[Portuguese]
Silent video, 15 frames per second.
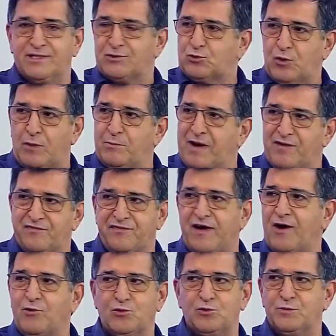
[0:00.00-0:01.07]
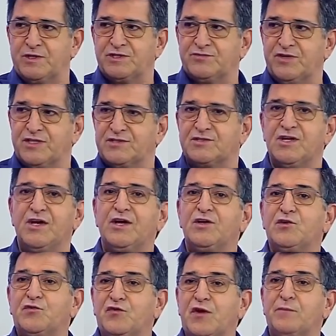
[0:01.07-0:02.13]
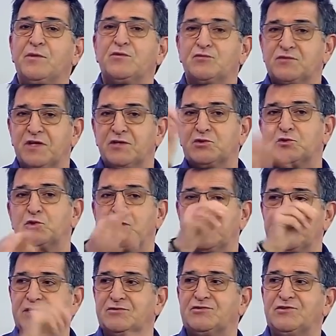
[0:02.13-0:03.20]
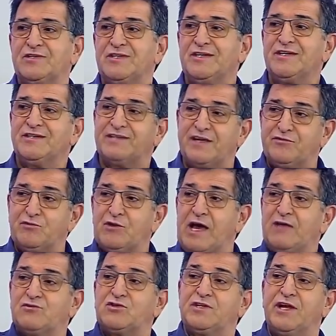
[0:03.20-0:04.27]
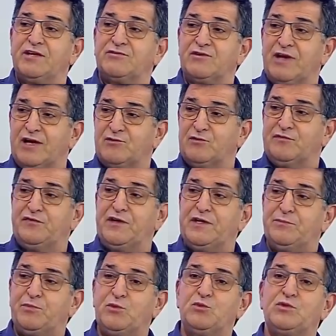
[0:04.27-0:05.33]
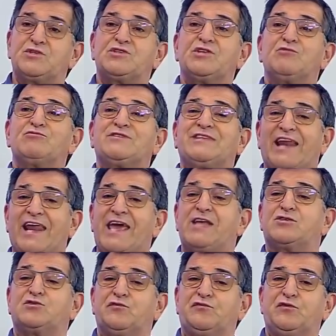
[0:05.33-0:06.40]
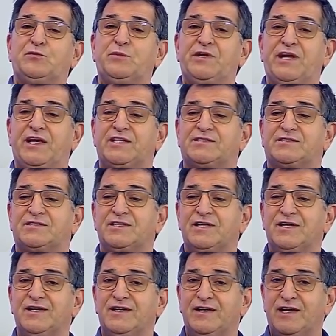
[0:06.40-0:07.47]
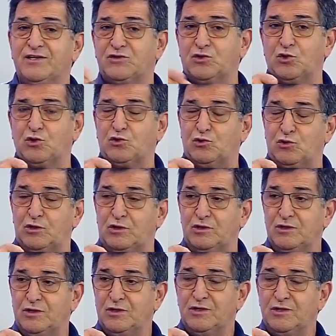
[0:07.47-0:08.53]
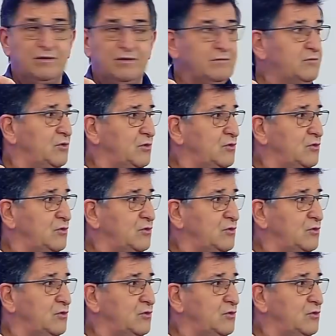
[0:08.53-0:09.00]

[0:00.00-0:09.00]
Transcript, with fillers: tentou abafar algumas vezes e o Flamengo saiu tocando. Teve um lado direito lá com o Felipe Luiz, tinham três do Fluminense, ele tocou. No início do jogo,